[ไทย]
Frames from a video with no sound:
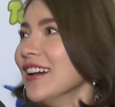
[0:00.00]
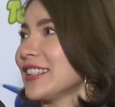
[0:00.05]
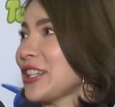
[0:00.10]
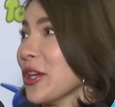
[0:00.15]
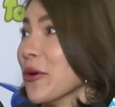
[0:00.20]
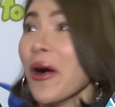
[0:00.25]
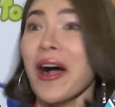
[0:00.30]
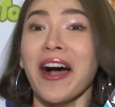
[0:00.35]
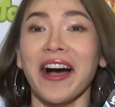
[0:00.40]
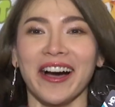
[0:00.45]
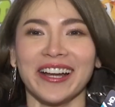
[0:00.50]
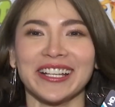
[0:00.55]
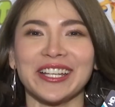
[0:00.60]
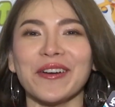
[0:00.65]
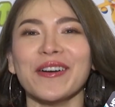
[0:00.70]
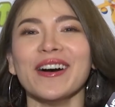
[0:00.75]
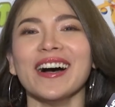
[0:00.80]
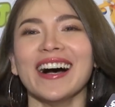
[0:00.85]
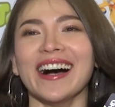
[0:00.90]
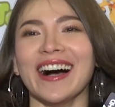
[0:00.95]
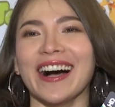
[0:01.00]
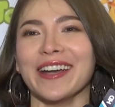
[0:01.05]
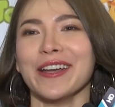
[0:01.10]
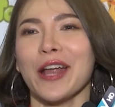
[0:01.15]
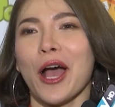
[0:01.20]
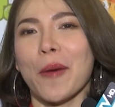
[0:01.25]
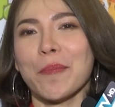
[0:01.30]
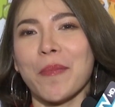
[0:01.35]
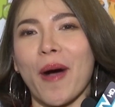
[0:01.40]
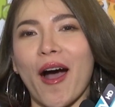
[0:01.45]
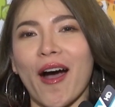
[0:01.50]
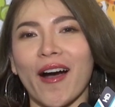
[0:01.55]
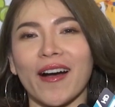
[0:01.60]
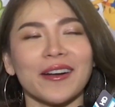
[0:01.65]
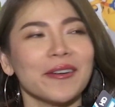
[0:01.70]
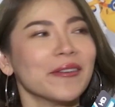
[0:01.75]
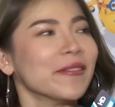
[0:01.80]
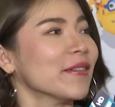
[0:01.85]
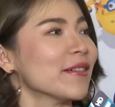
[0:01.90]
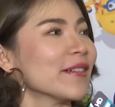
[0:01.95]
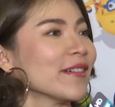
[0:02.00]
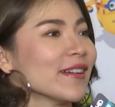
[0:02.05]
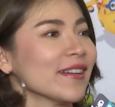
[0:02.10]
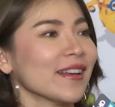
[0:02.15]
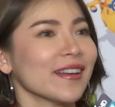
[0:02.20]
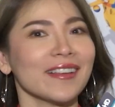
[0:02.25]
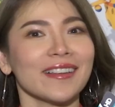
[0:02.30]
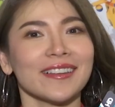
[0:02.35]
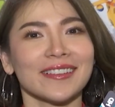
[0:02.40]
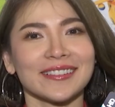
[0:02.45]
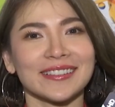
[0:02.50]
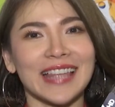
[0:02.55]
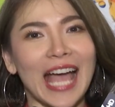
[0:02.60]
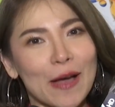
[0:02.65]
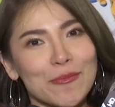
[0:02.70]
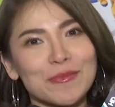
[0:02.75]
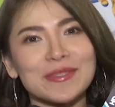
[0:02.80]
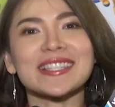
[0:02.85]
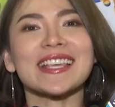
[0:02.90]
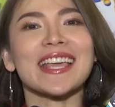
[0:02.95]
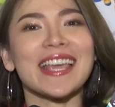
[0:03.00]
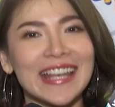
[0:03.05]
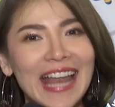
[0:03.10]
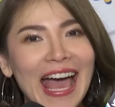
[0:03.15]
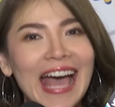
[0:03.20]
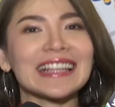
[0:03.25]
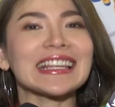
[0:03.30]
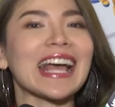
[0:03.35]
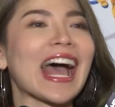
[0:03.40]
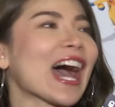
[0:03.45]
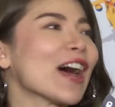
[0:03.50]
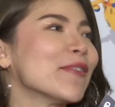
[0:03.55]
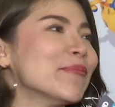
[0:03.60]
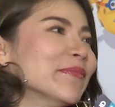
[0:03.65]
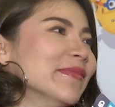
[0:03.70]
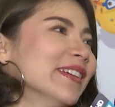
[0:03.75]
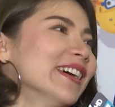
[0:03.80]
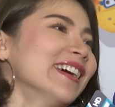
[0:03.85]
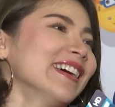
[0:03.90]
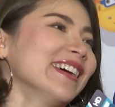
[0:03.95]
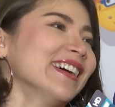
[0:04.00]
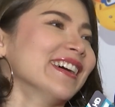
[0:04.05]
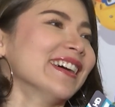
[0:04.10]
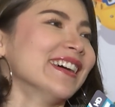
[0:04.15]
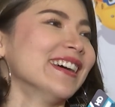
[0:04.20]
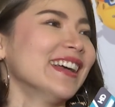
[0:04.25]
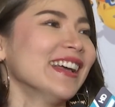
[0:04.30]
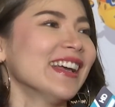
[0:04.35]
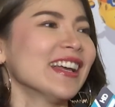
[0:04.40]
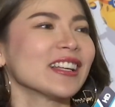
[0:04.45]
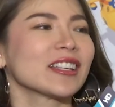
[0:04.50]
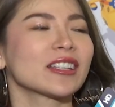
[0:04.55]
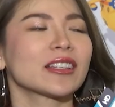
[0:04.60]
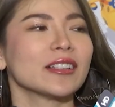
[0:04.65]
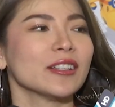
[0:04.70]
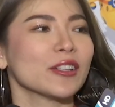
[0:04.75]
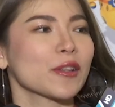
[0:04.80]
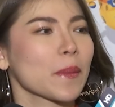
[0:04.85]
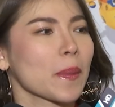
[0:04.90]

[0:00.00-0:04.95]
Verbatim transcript: คิ้วเหินคิ้วเหินหมอกทำสี่หน้าทำมี